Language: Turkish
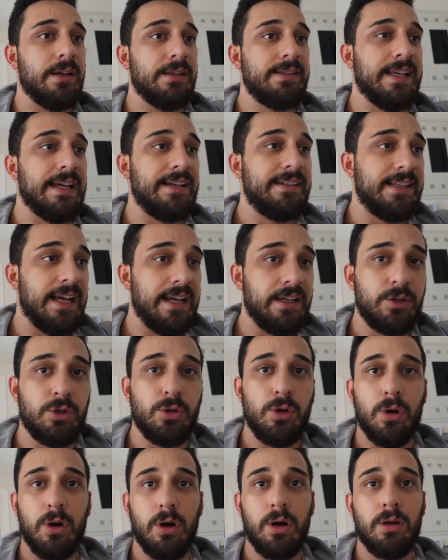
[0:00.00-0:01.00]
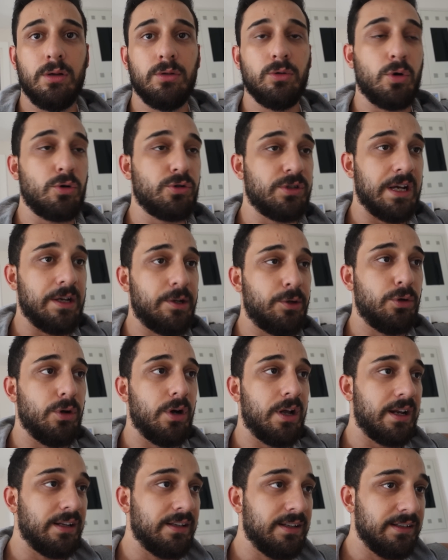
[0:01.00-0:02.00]
80 ee, kilo 90
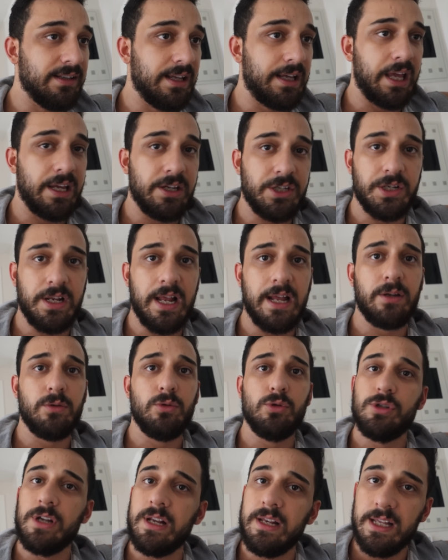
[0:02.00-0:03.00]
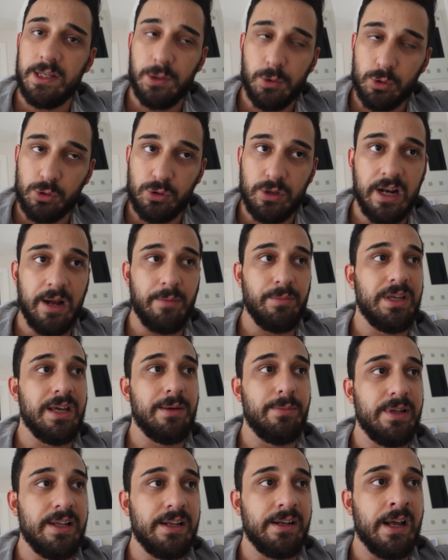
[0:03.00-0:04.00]
kilo aralığındaki kişiler 150-200 gram
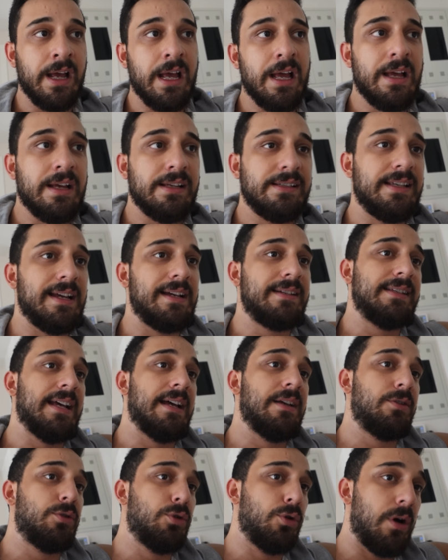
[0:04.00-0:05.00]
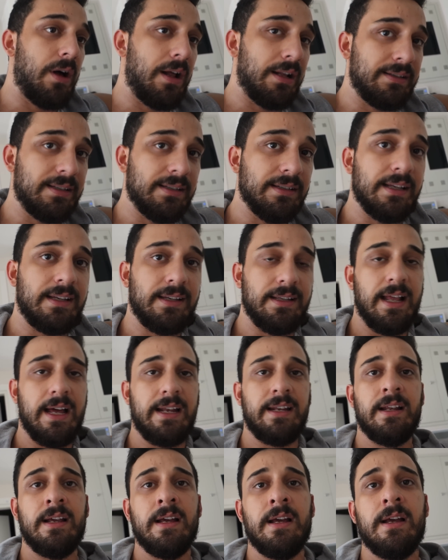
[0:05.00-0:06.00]
yiyebilir. 80 kilo
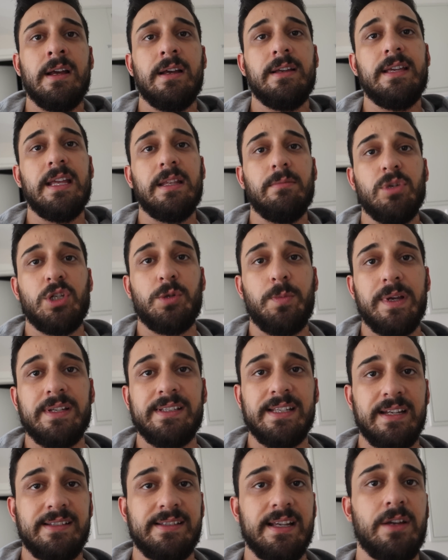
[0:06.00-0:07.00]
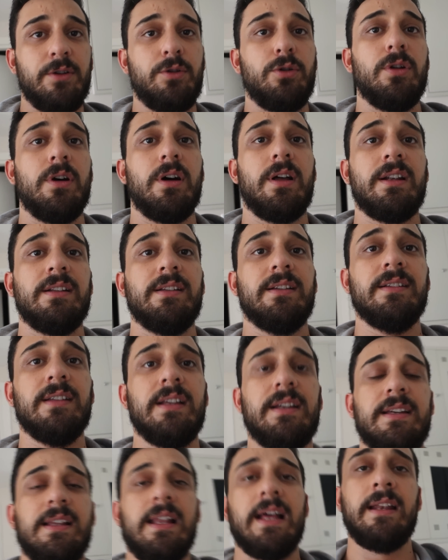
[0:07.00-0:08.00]
altındakiler 75-80 kilo
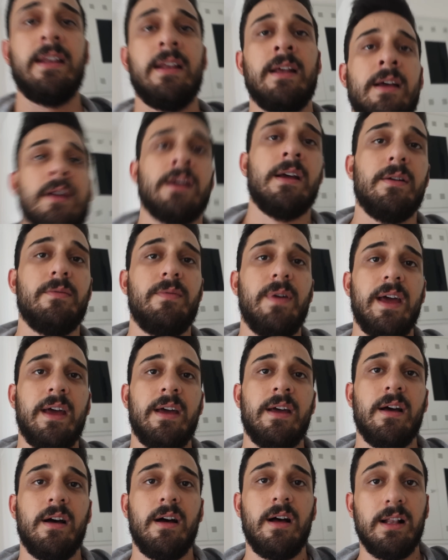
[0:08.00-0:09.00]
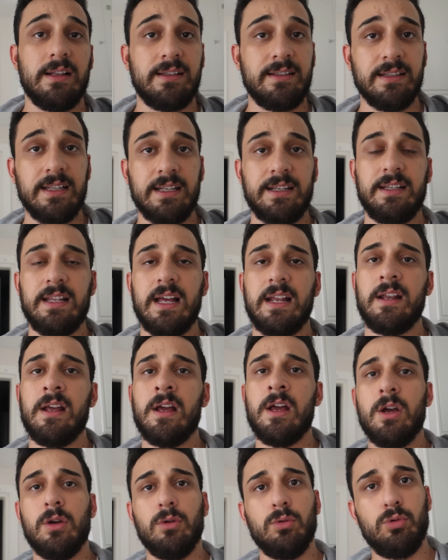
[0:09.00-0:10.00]
aralığındakiler ve altındakiler
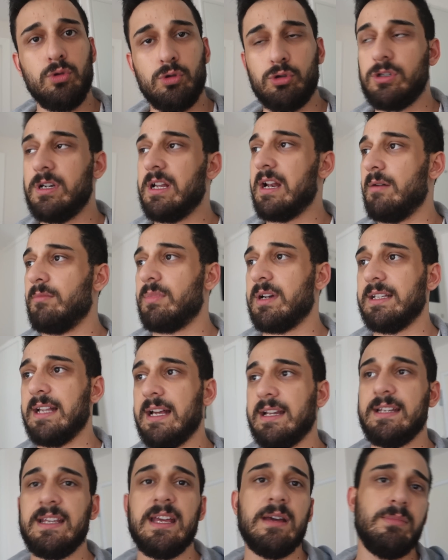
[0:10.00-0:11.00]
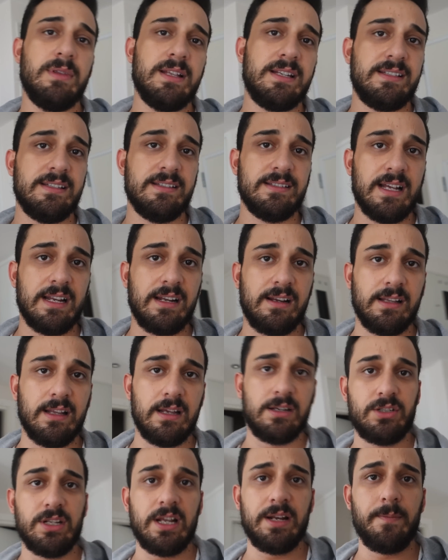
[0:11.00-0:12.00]
100 gram kadar yiyebilirsiniz
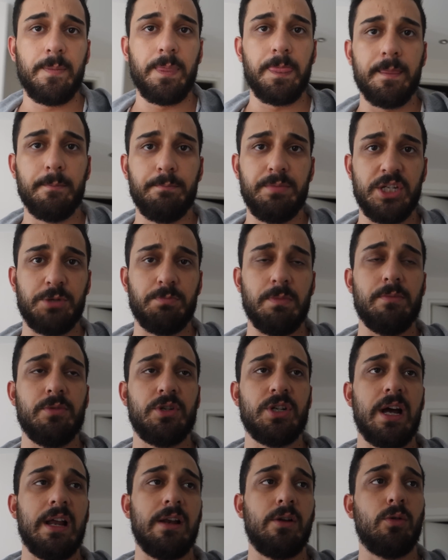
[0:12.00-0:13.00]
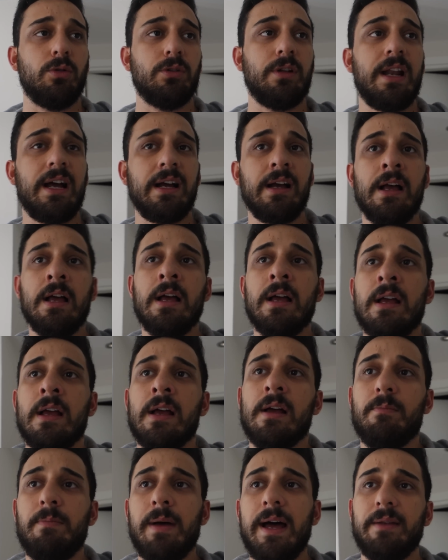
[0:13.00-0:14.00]
arkadaşlar pişmemiş ağırlık olarak.
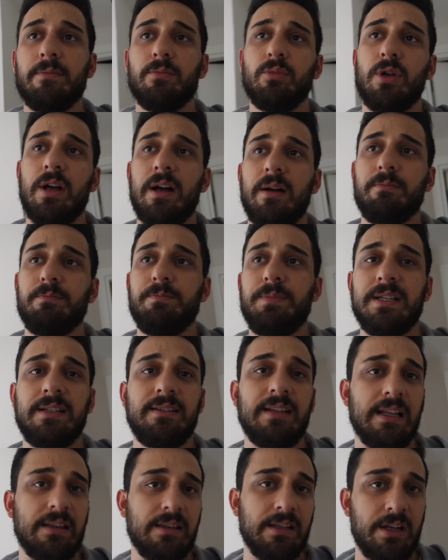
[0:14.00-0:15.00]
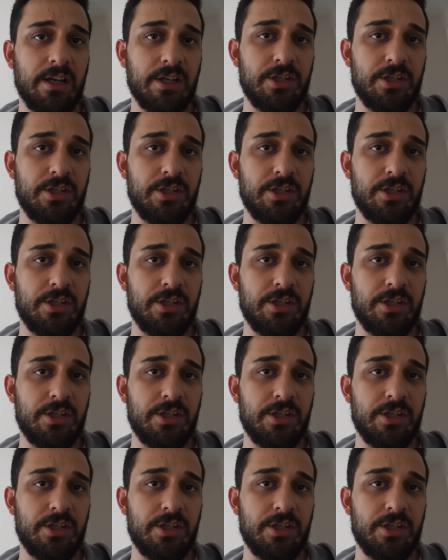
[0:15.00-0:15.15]
Ben buna bir tatlı